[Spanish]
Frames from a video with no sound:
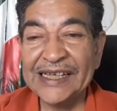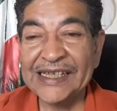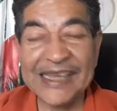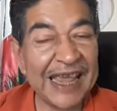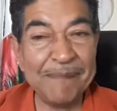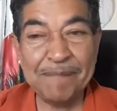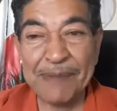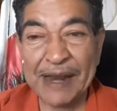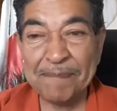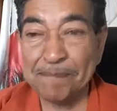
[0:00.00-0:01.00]

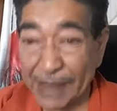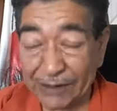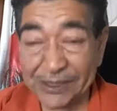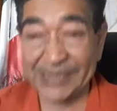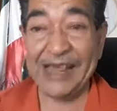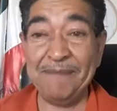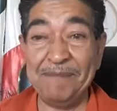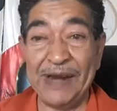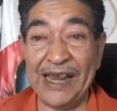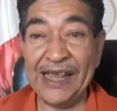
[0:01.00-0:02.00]
siempre, pero
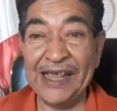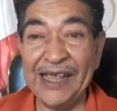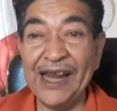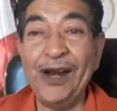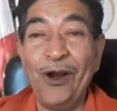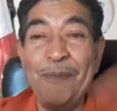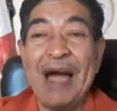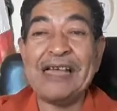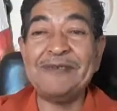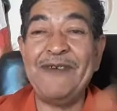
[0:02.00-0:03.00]
siempre, lo
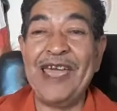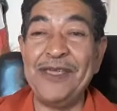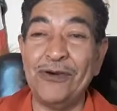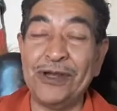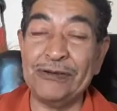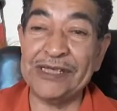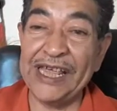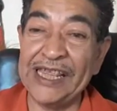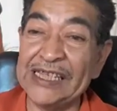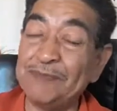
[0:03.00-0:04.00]
más bello que
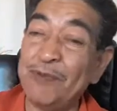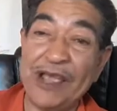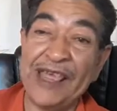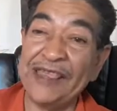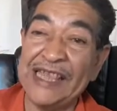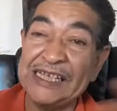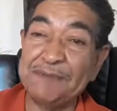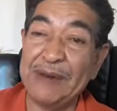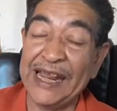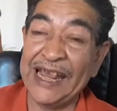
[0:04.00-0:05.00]
ustedes puedan
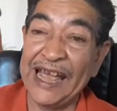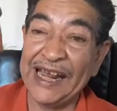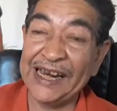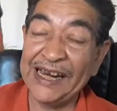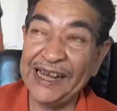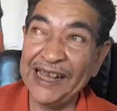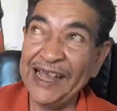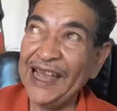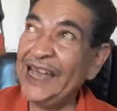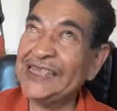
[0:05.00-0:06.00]
desplegar
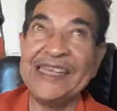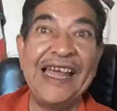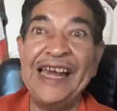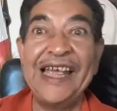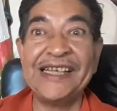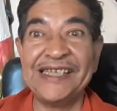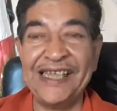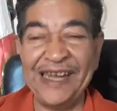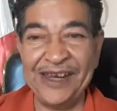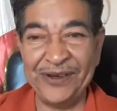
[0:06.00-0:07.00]
hacia el
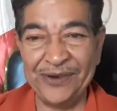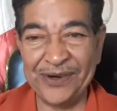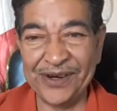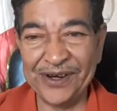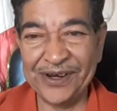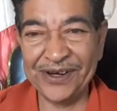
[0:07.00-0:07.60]
exterior.